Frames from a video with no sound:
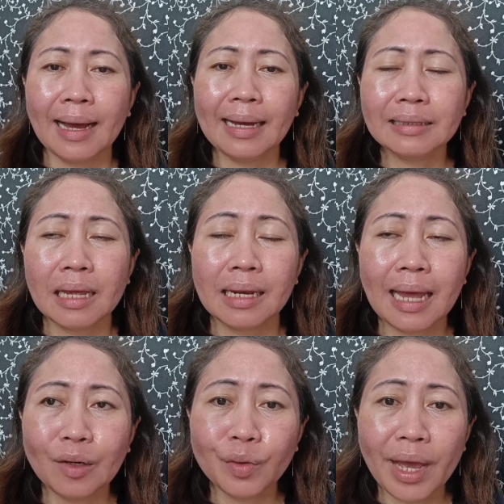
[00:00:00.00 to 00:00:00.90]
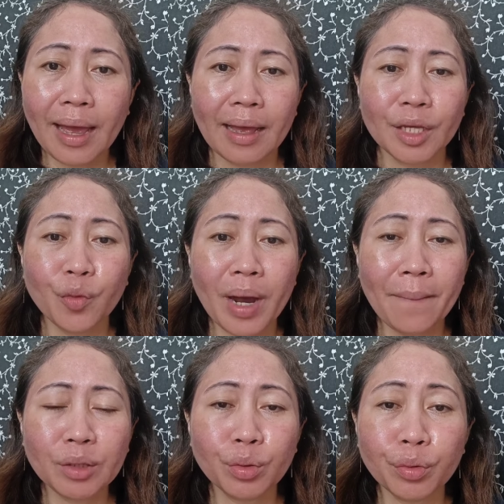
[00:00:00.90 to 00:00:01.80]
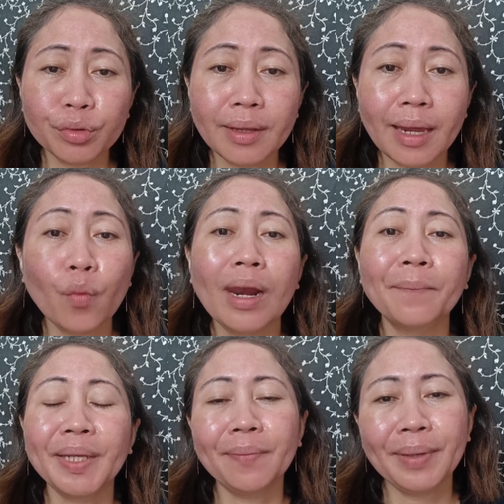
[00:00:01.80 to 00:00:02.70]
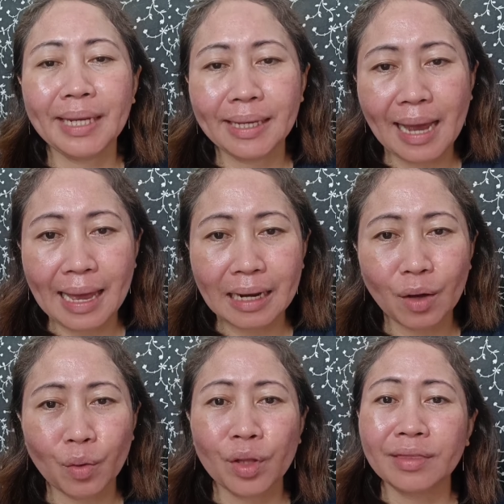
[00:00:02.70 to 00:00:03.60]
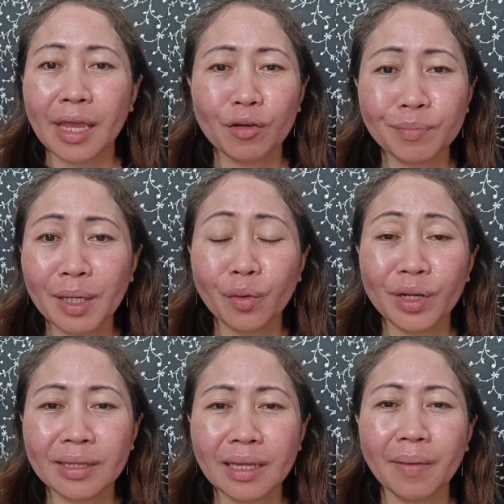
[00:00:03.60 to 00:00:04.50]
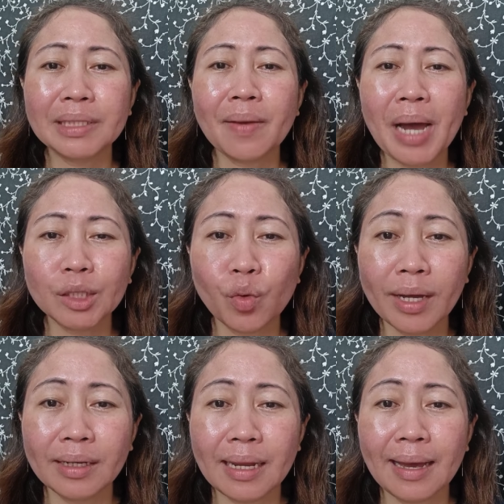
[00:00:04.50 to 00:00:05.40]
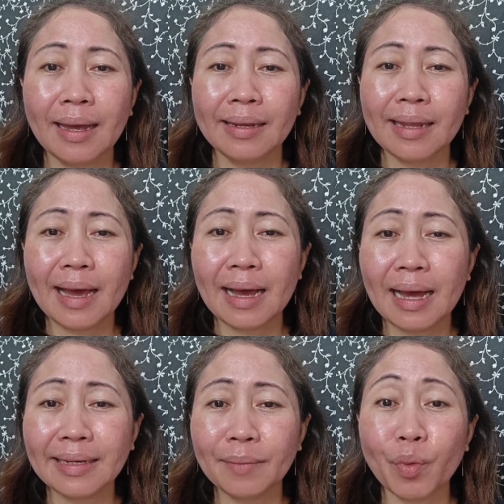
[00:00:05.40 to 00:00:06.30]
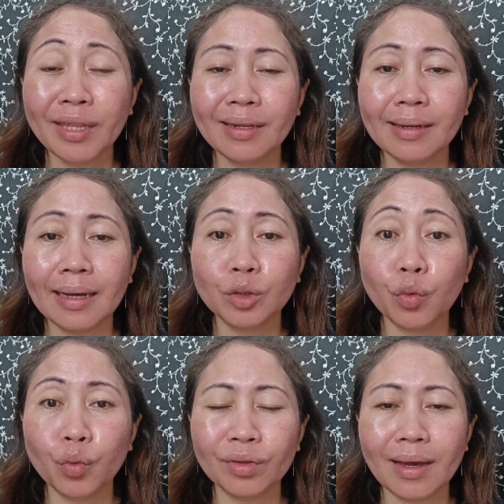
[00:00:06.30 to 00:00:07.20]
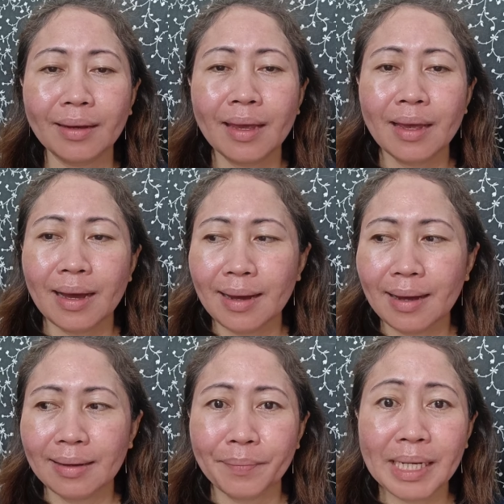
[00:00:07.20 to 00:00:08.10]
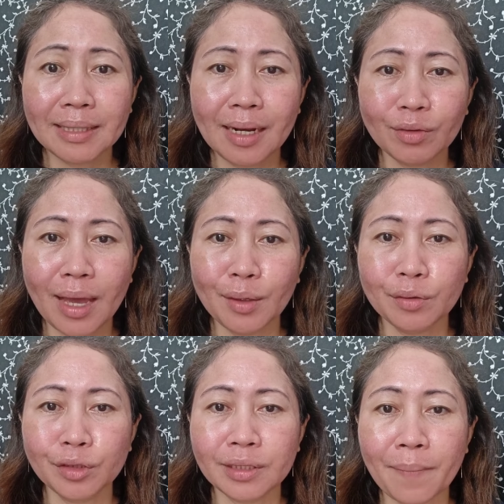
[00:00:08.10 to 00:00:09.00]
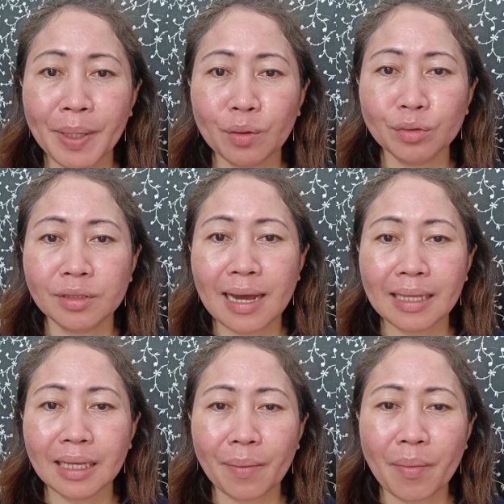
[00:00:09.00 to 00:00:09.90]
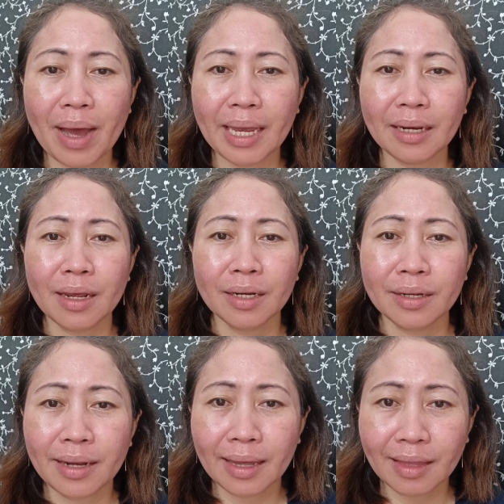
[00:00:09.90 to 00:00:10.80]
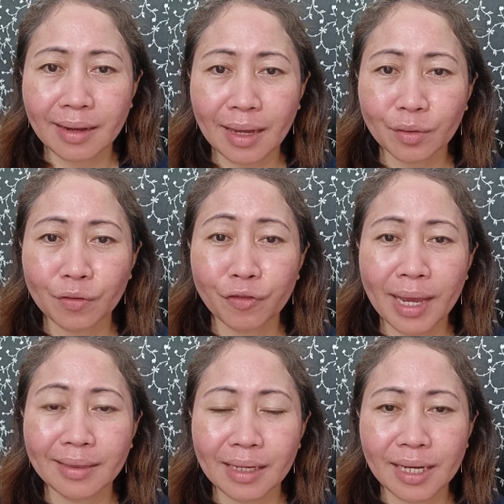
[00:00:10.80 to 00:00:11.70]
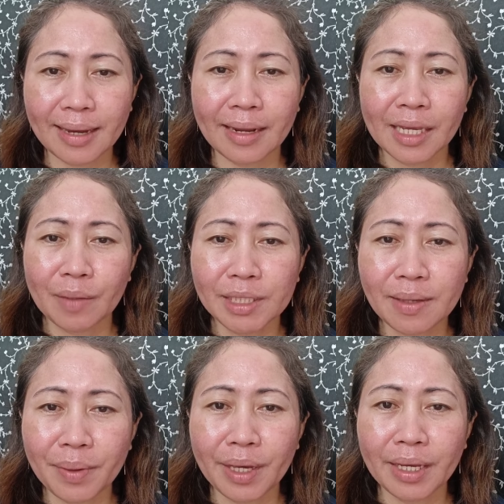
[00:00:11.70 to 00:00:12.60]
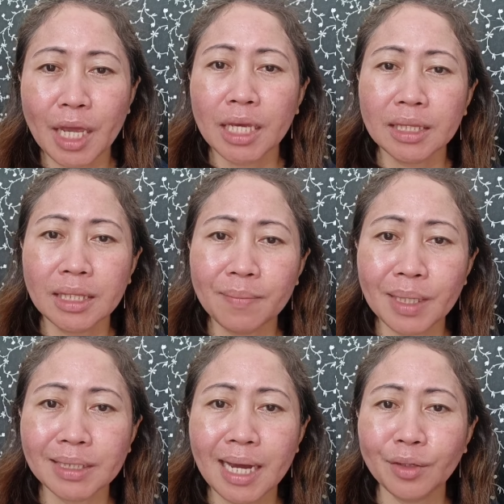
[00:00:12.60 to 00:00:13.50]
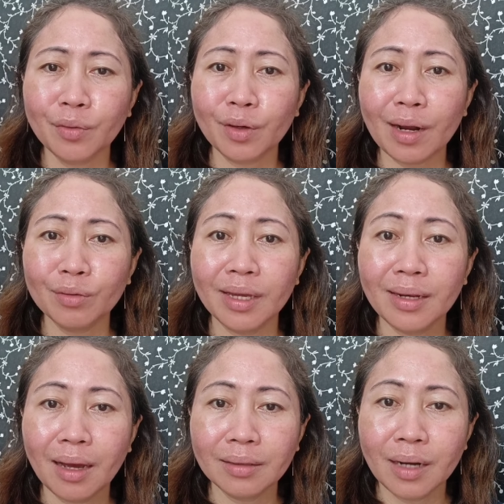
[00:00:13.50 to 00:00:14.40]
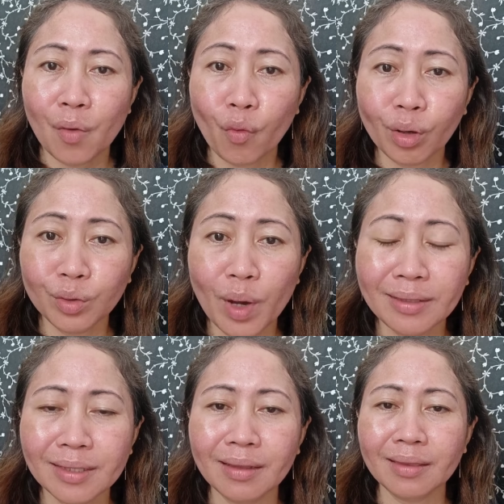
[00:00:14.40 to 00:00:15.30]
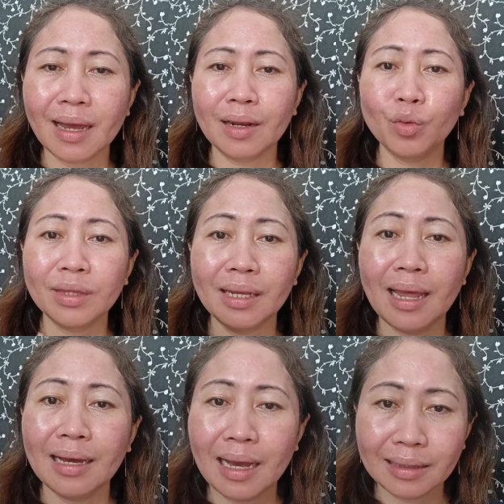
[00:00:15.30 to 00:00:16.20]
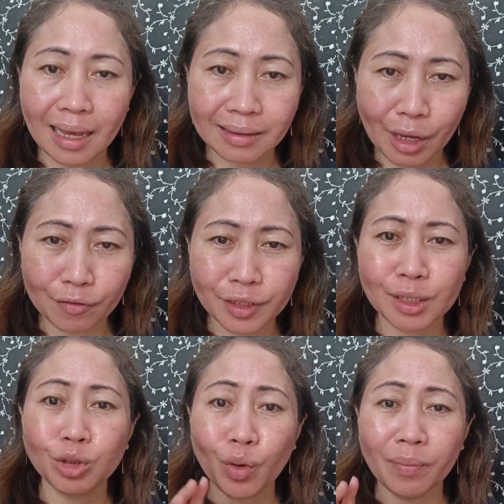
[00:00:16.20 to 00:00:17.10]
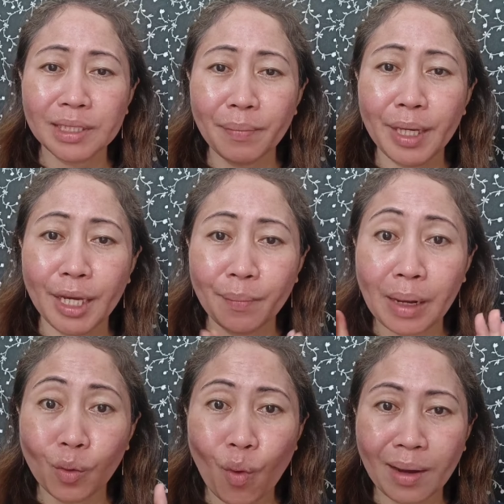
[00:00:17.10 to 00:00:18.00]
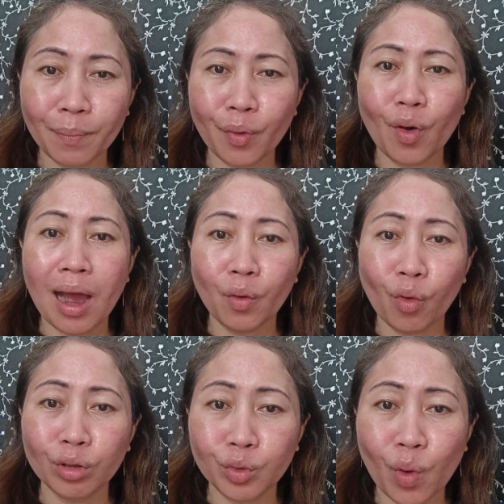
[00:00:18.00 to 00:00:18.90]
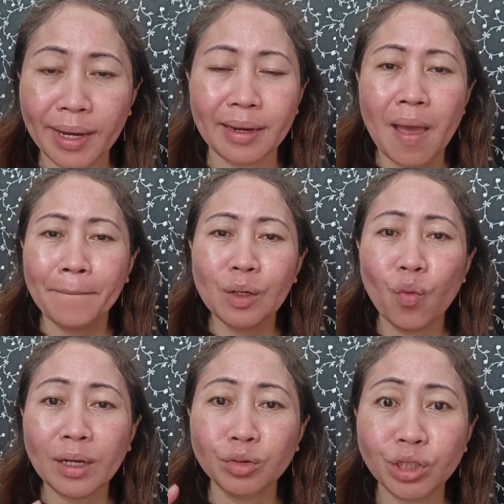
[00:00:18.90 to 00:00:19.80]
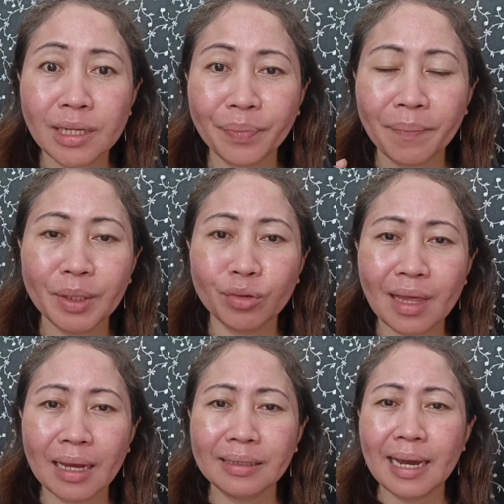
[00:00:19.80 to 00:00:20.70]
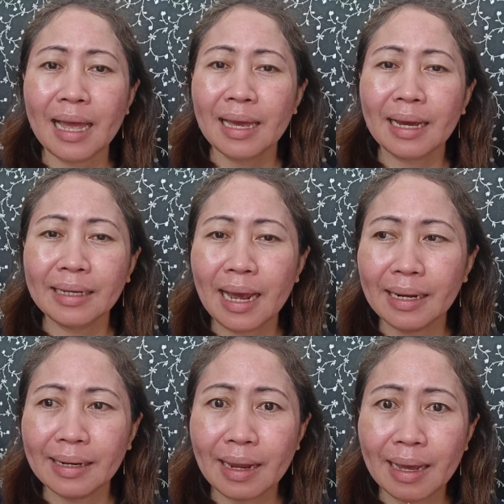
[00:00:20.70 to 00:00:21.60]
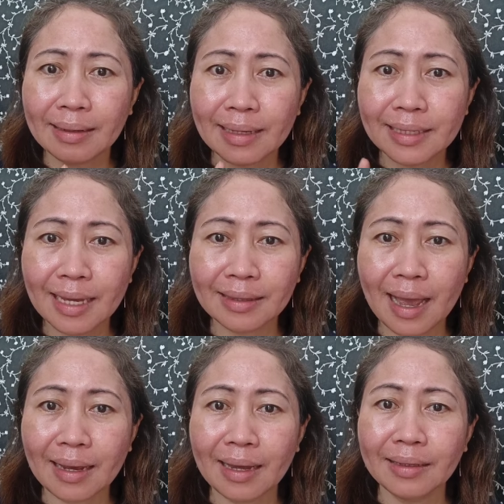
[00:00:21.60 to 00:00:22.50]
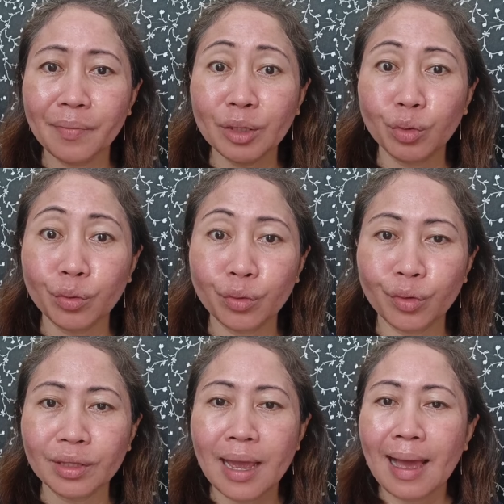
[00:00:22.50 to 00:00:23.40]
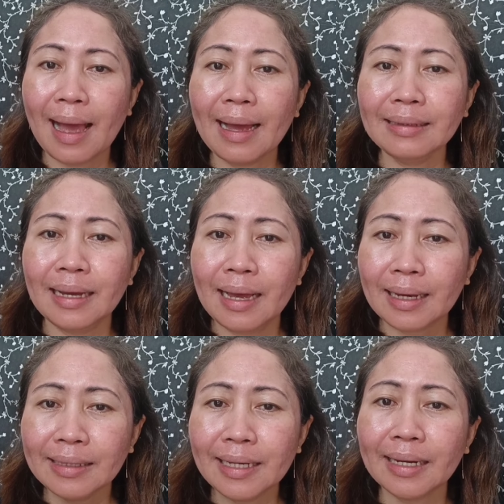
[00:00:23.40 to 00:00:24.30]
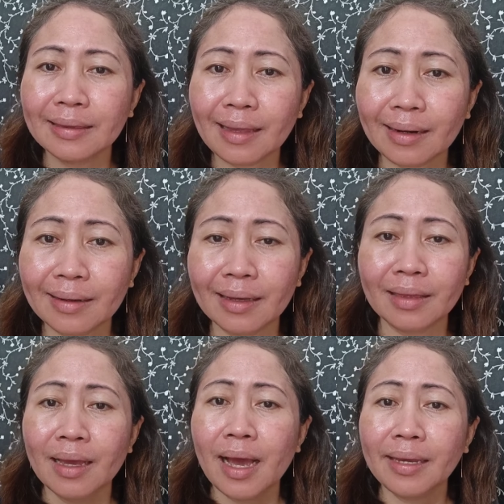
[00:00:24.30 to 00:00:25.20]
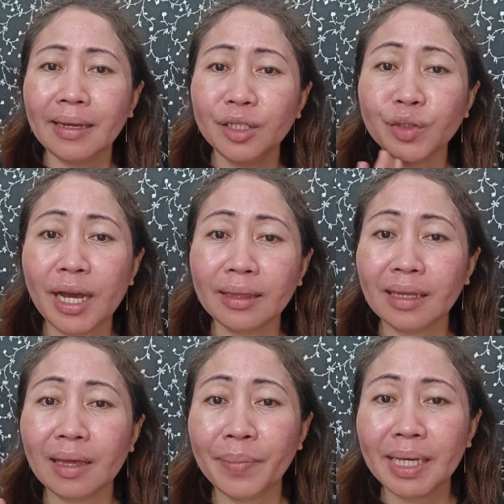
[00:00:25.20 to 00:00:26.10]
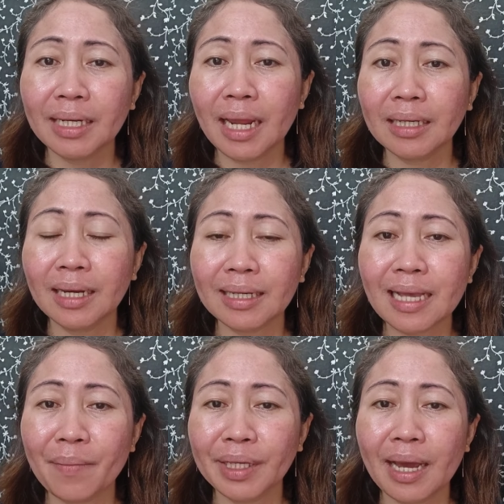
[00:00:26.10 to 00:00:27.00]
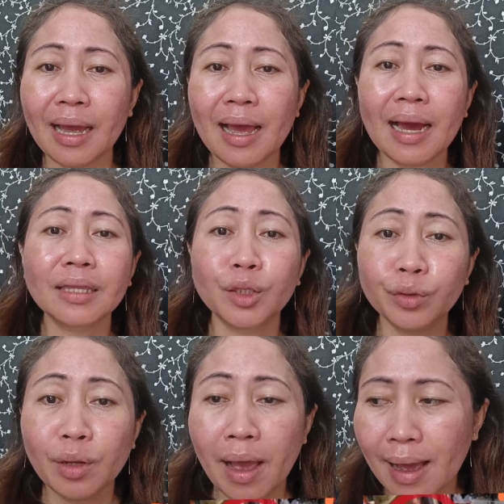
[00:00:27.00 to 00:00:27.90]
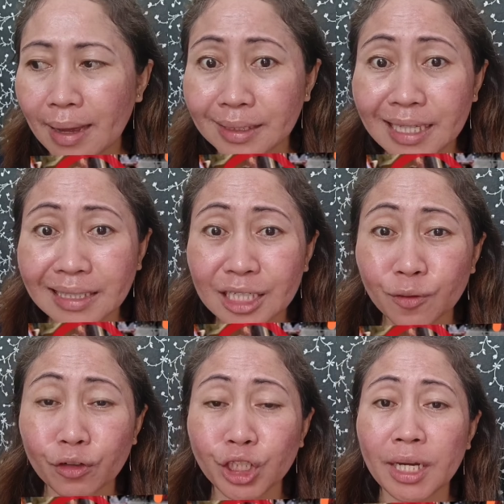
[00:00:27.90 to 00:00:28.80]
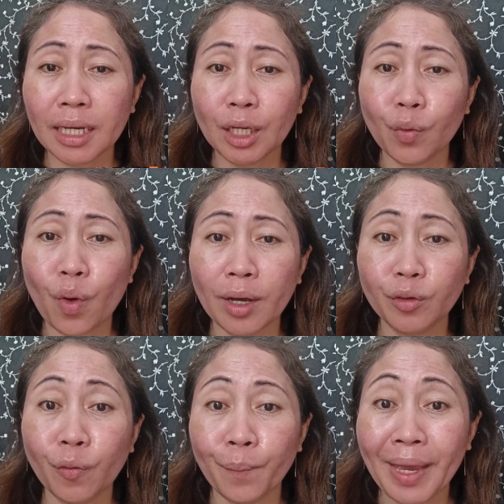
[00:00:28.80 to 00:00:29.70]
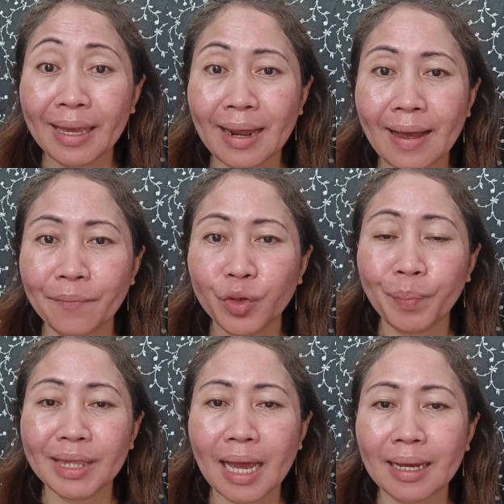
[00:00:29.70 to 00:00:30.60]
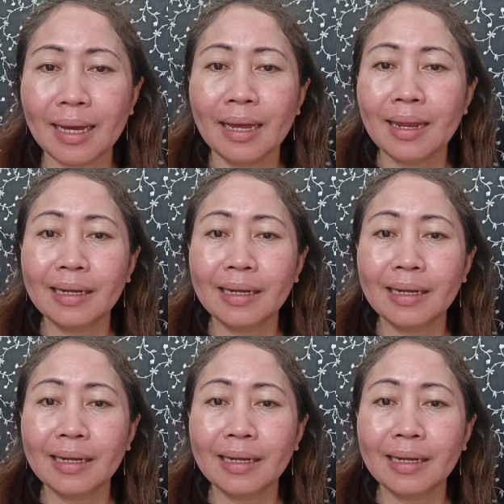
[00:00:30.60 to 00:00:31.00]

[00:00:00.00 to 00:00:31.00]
At lalo na, yung mga mandurukot na yan, walang pinipiling araw, day of man or hindi, basta maaktuhan nila na, ayan, pwede nilang dukutan. Uh, balik tanaw tayo sa pinost ng ating kababayan, natandaan ko, Friday yan. Ibig sabihin, hindi masyadong crowded ang worldwide central, kunti lang ang nag-day off niyan. So, ibig sabihin, maluwag po ang worldwide. Maluwag yung shop na pinuntahan niya, kaya uh, nasa site kaagad ni Mandurukot ang kanyang target. Ayan, yun nga, tinabingan lang ng kasama niya at yun, at uh, successful siya na kinuha yung pera yung pitaka